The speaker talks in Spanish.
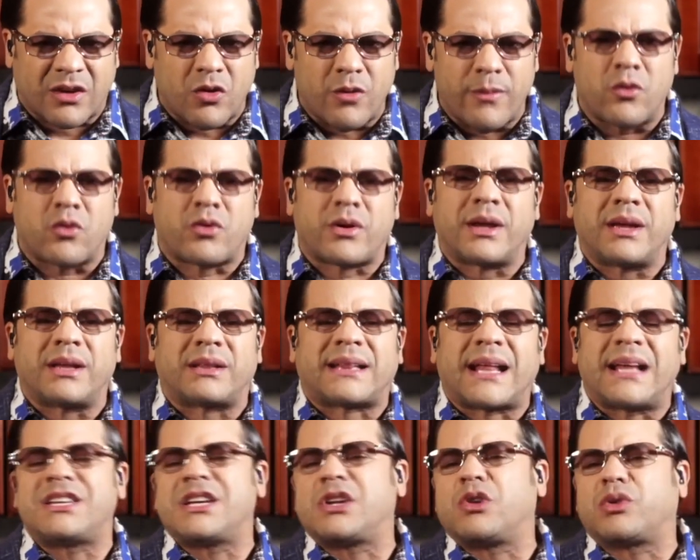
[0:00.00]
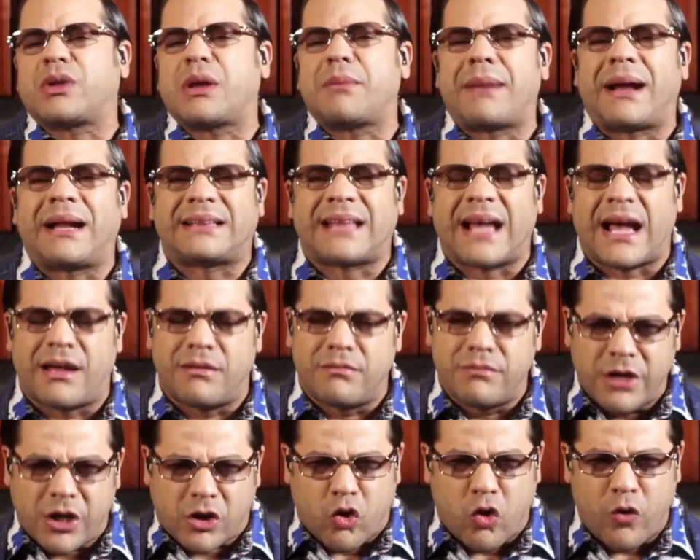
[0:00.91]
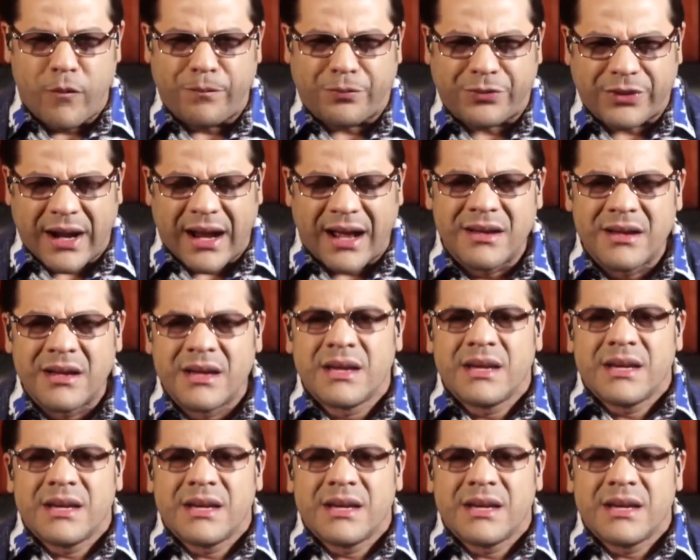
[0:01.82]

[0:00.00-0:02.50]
como que está lleno de maldad en mi contra.